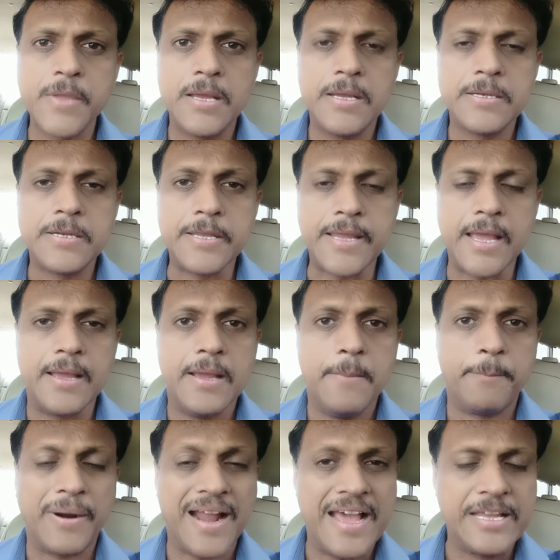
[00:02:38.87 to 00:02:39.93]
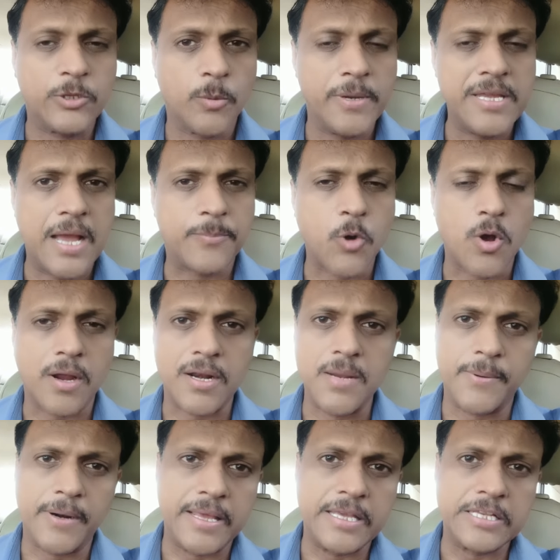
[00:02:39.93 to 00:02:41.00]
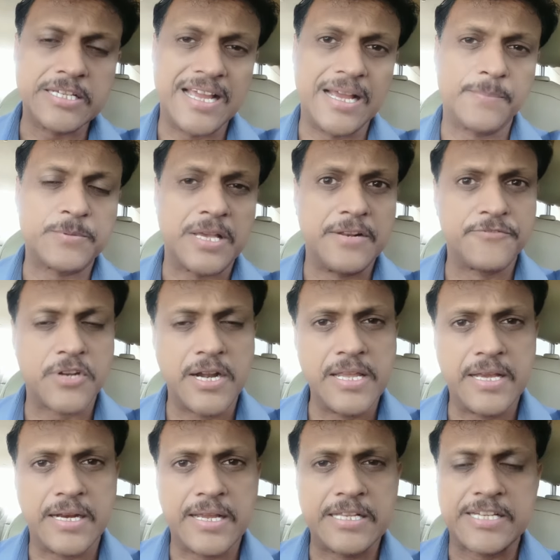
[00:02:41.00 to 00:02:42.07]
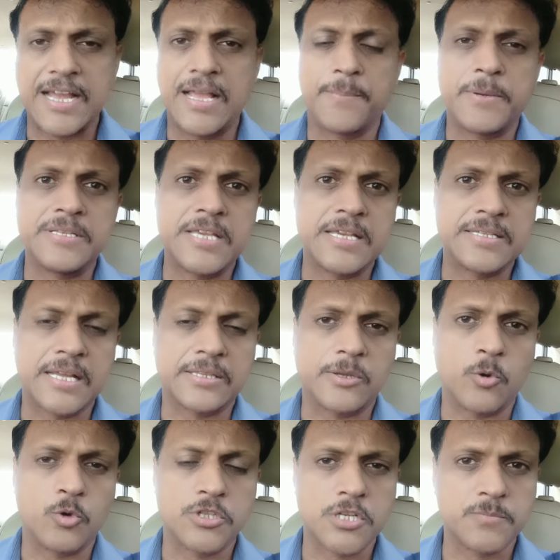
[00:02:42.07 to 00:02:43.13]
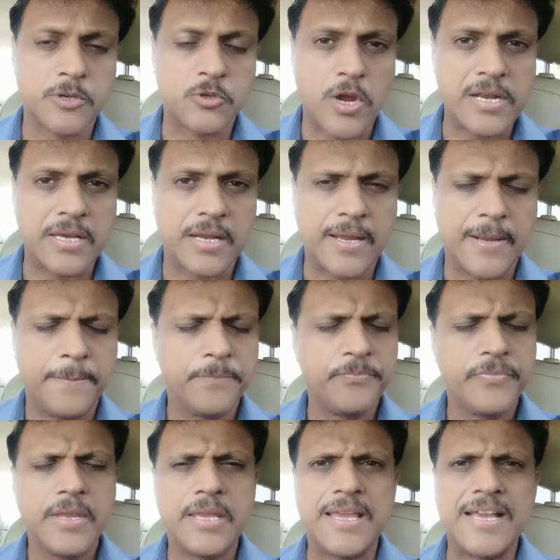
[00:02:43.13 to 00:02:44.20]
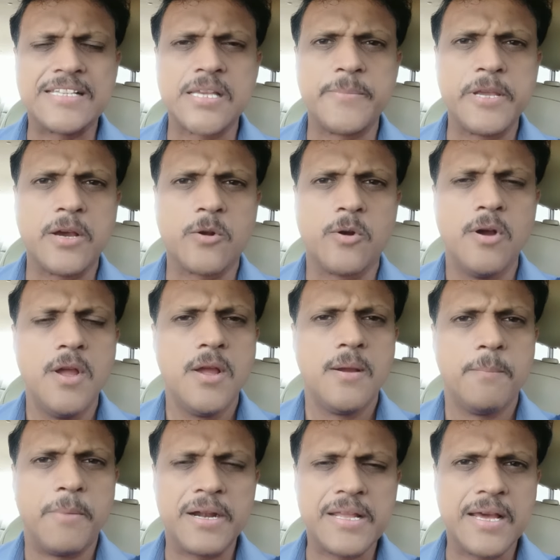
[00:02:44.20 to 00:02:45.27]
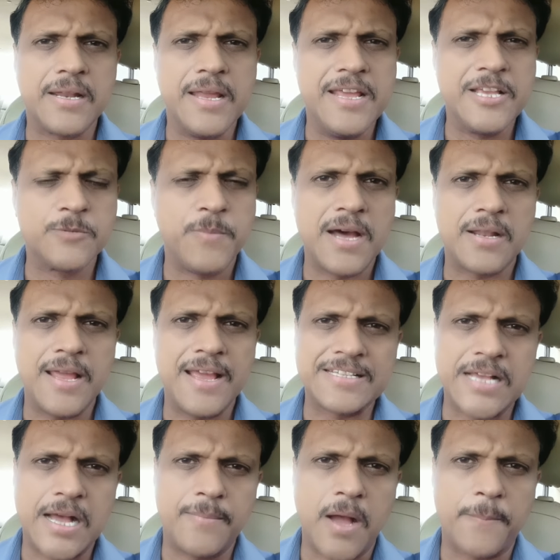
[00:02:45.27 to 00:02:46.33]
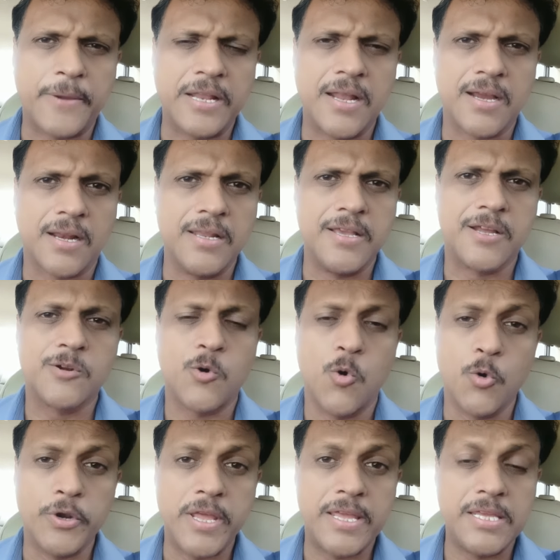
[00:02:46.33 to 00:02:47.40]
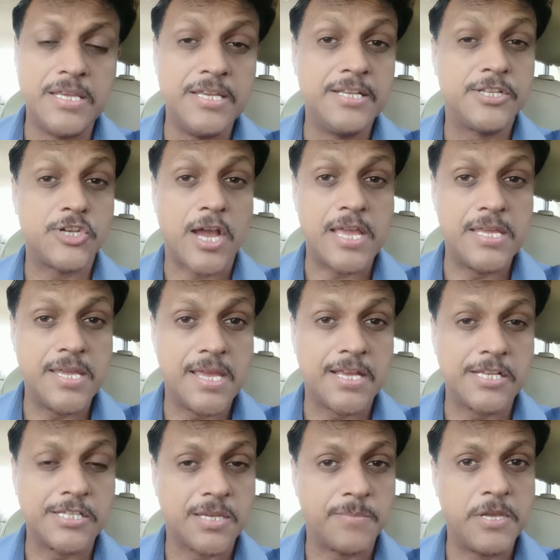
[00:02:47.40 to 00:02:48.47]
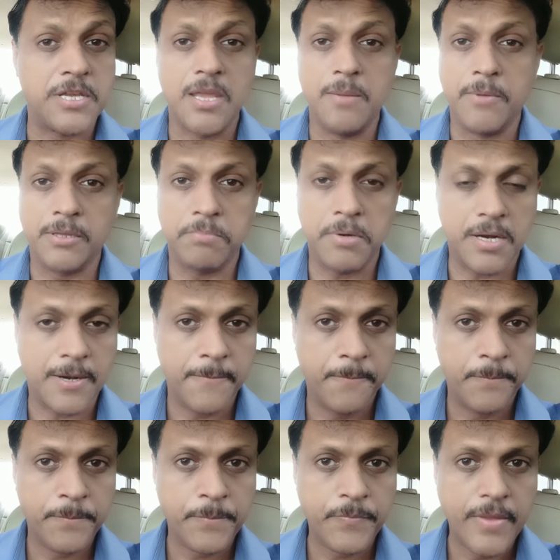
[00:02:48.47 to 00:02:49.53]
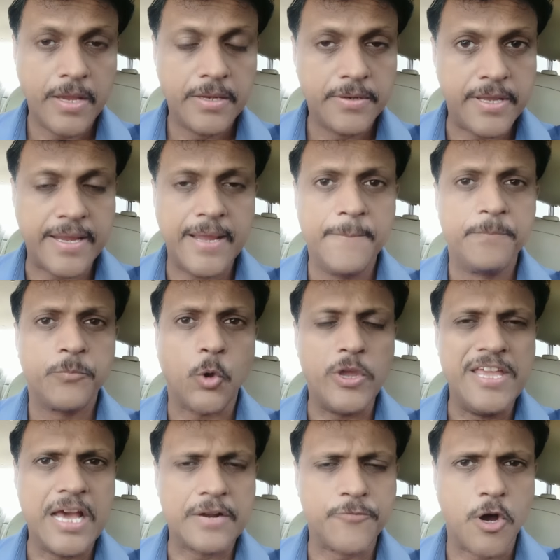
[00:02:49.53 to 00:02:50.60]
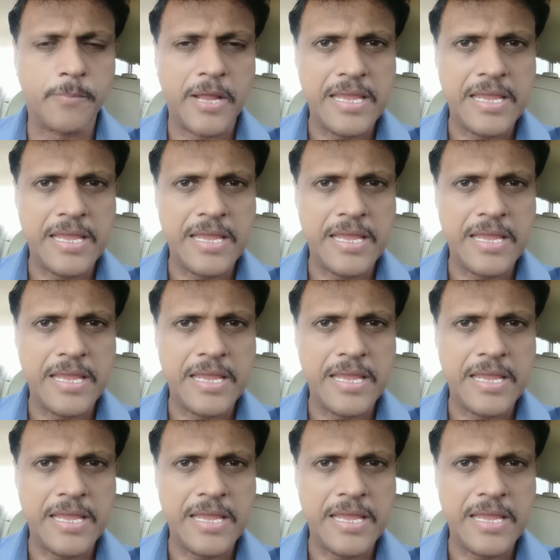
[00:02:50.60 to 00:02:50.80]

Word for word: ठीक है पढ़ाई तो भैया आपको करनी पड़ेगी चाहे आप सेल्फ स्टडी करें चाहे आप किसी के साथ कोर्सेज में ज्वाइन करें कैसे भी करो बट यार इस बार एग्जाम आपके ना क्लियर होने ही चाहिए किसी भी कीमत पर ठीक है तो ई आर फॉर्म नहीं